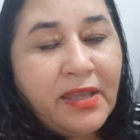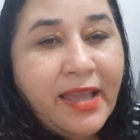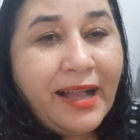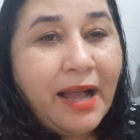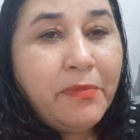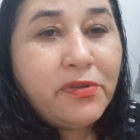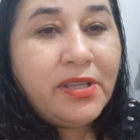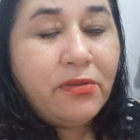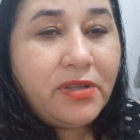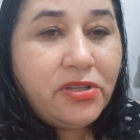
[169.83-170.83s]
e acabam
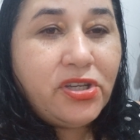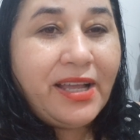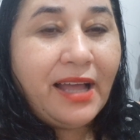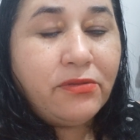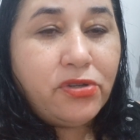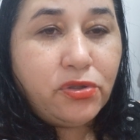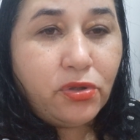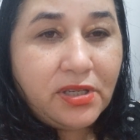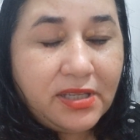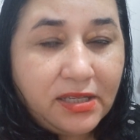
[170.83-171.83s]
sendo criticados de
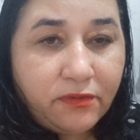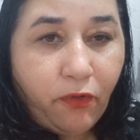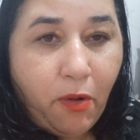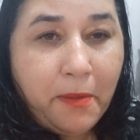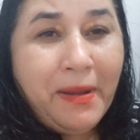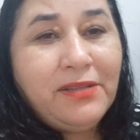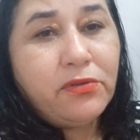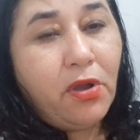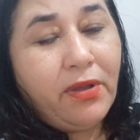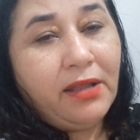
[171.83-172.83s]
todas as formas. Mas
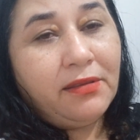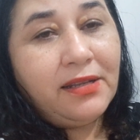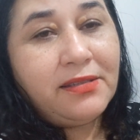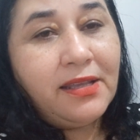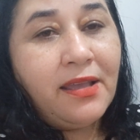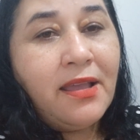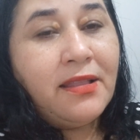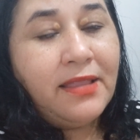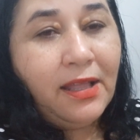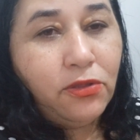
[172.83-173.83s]
o que eu quero
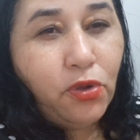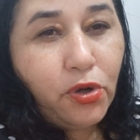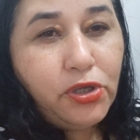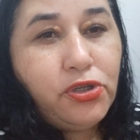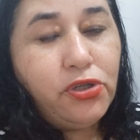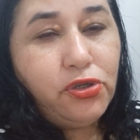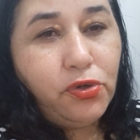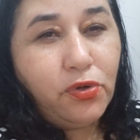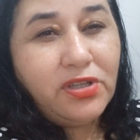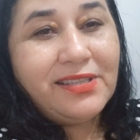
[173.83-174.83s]
trazer na noite de
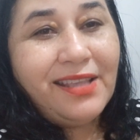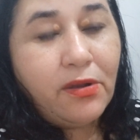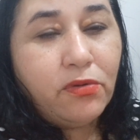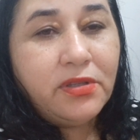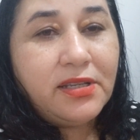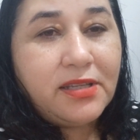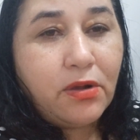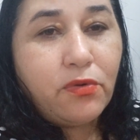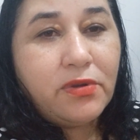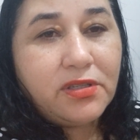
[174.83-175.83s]
hoje, segundo as
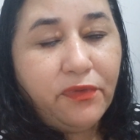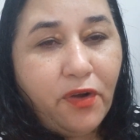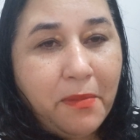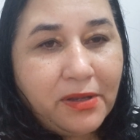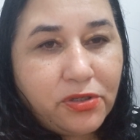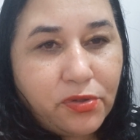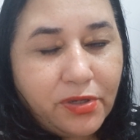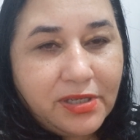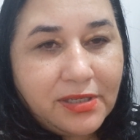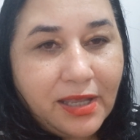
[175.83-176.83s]
algumas
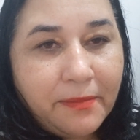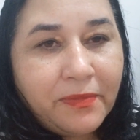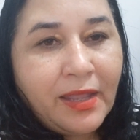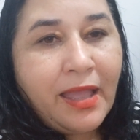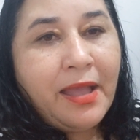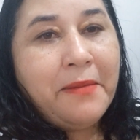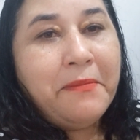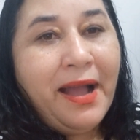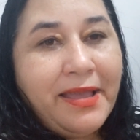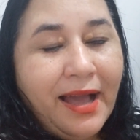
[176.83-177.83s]
informações, né?
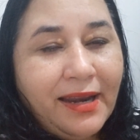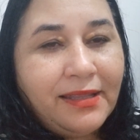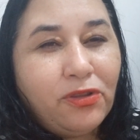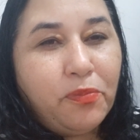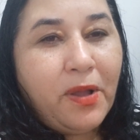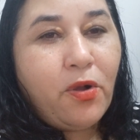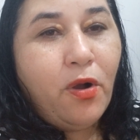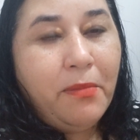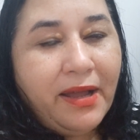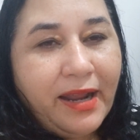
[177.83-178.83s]
Maiara da dupla
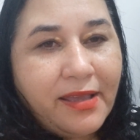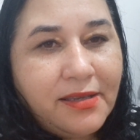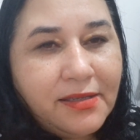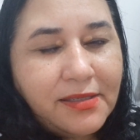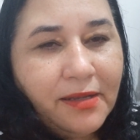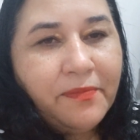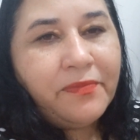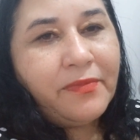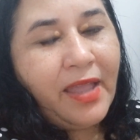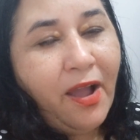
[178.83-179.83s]
Comaraíza
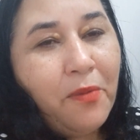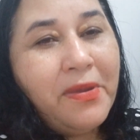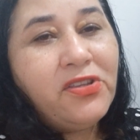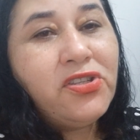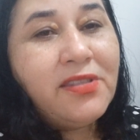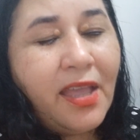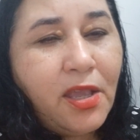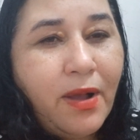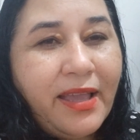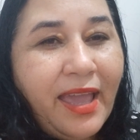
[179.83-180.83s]
realmente
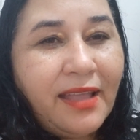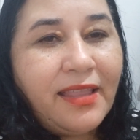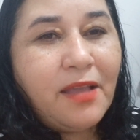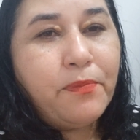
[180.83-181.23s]
tem uma queda aí